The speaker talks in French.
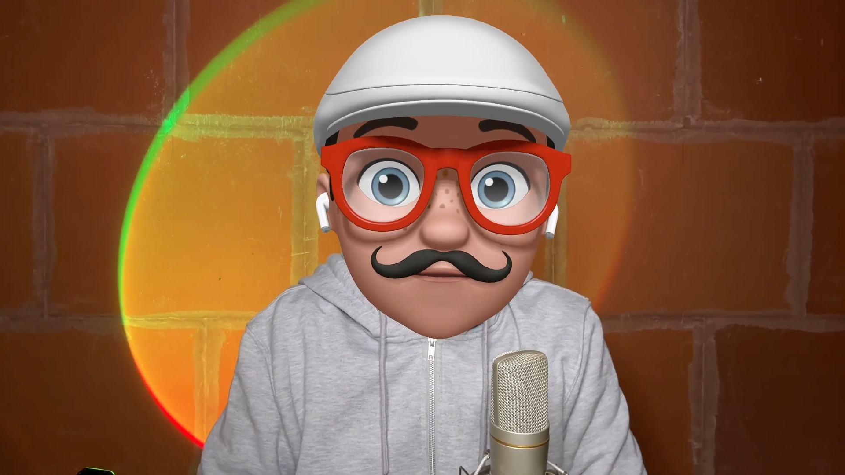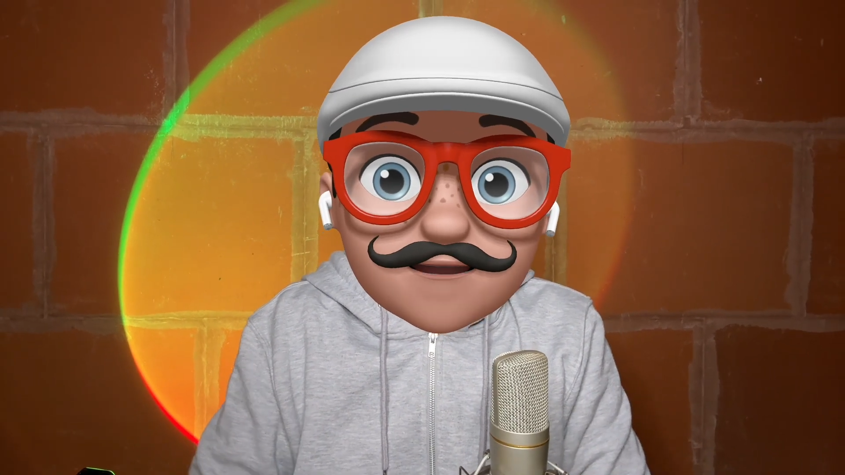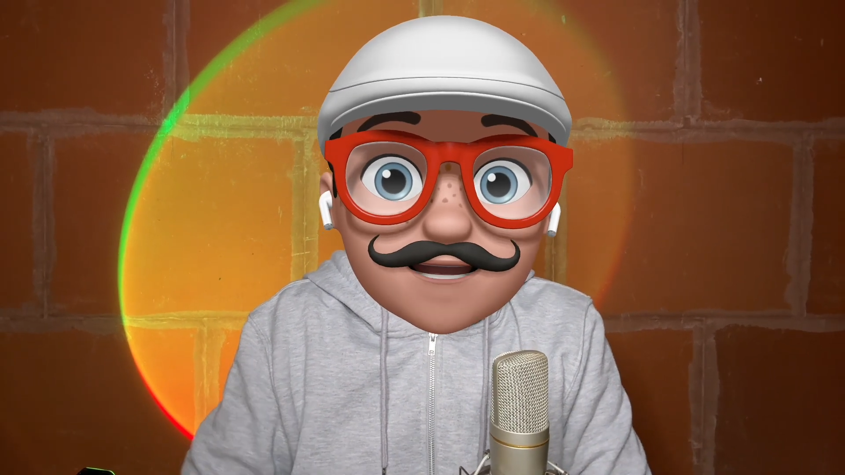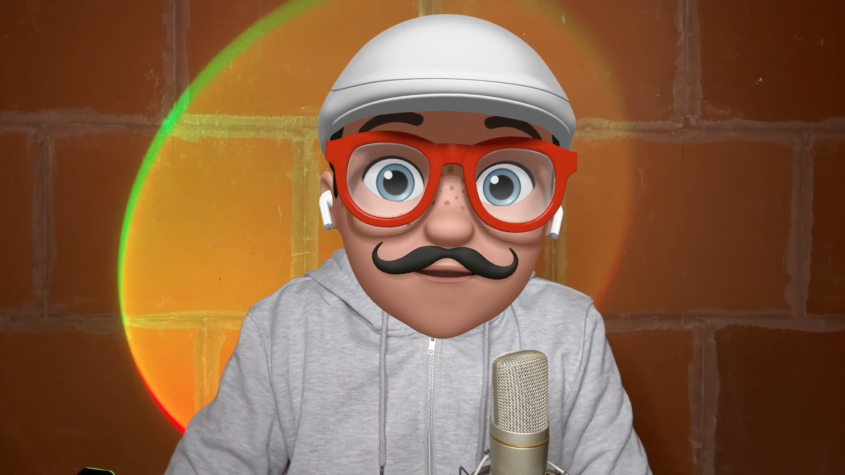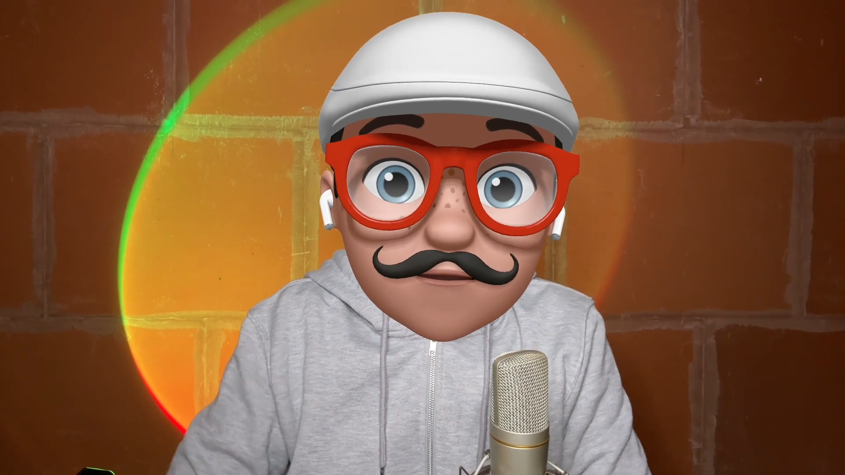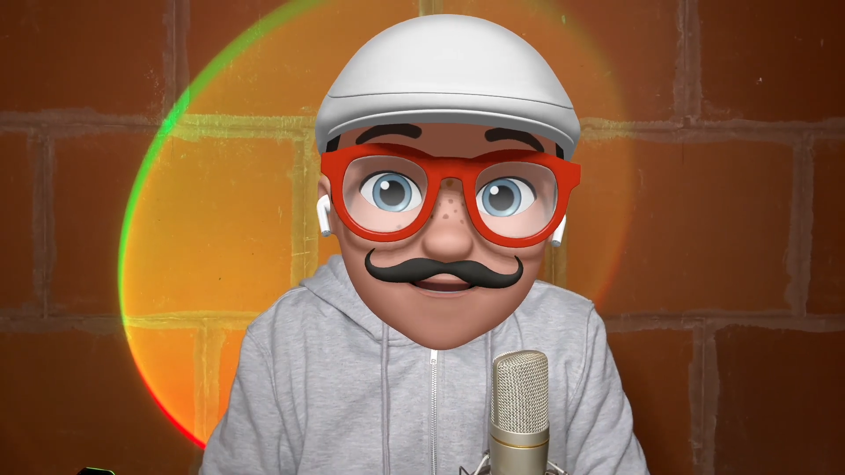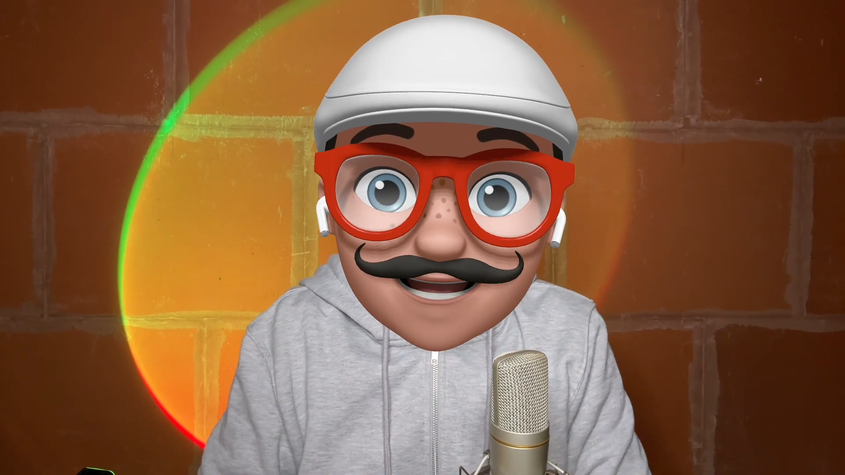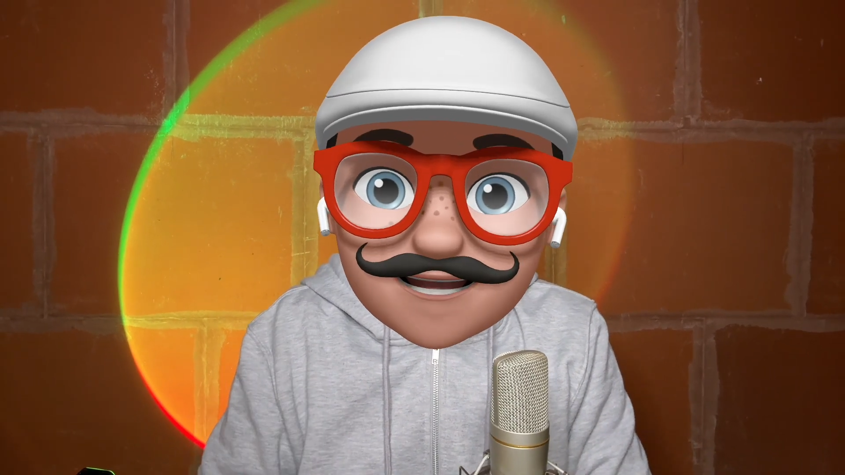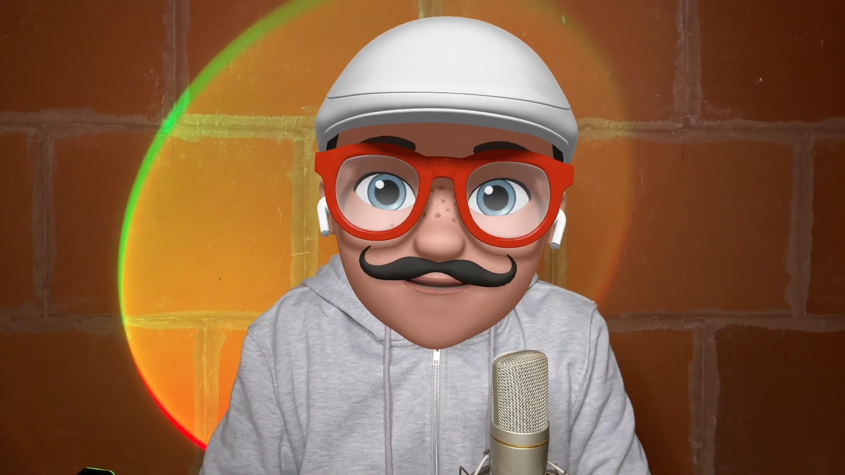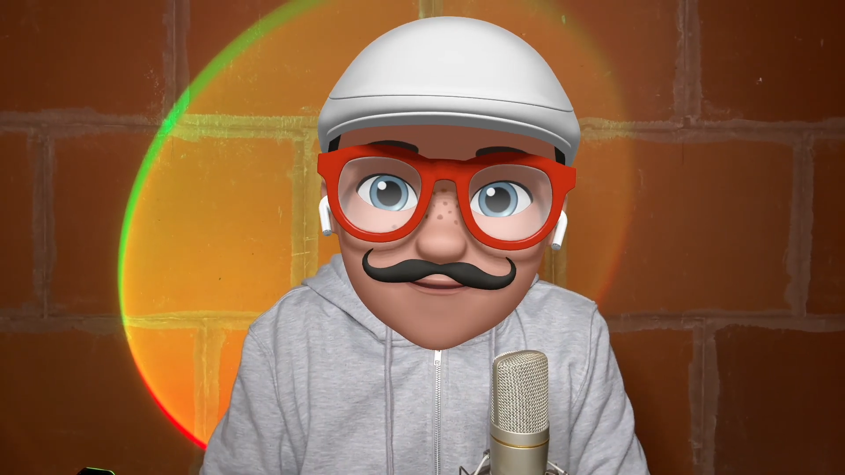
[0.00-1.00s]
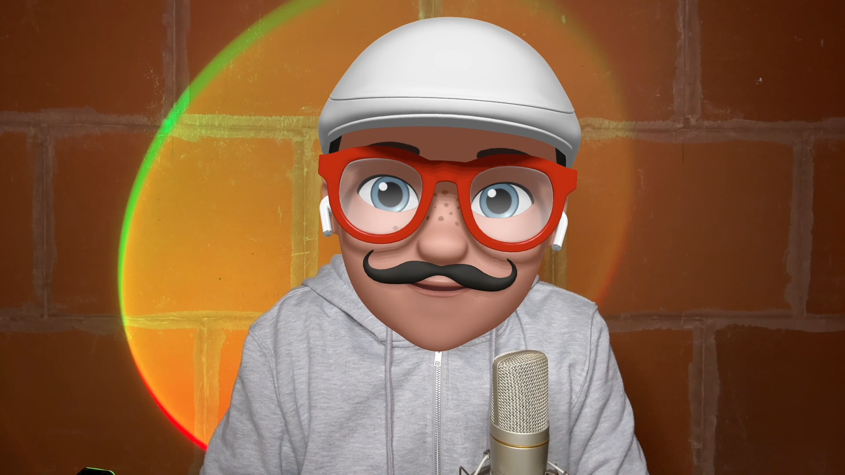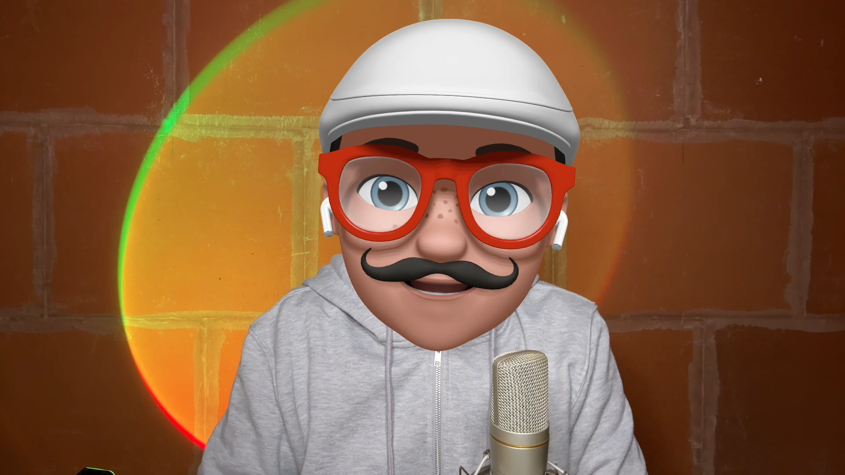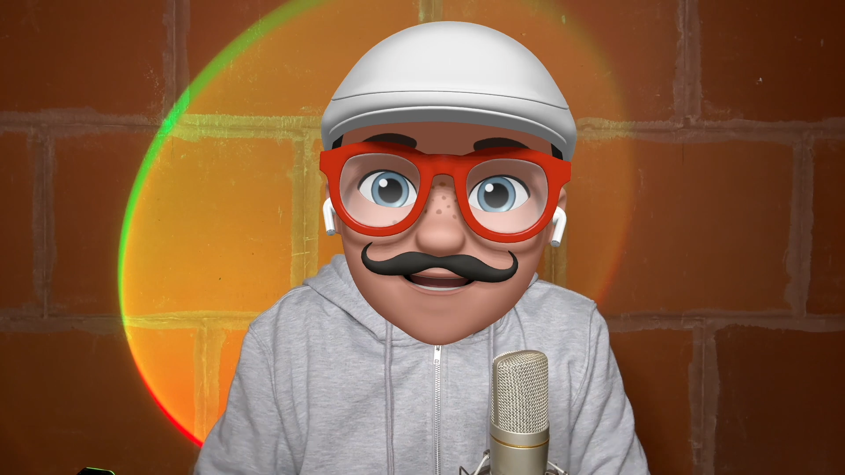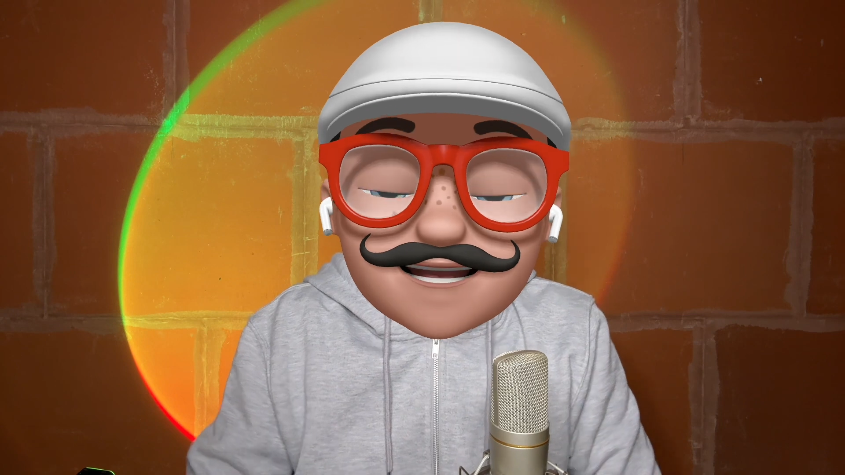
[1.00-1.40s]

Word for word: fait le calcul,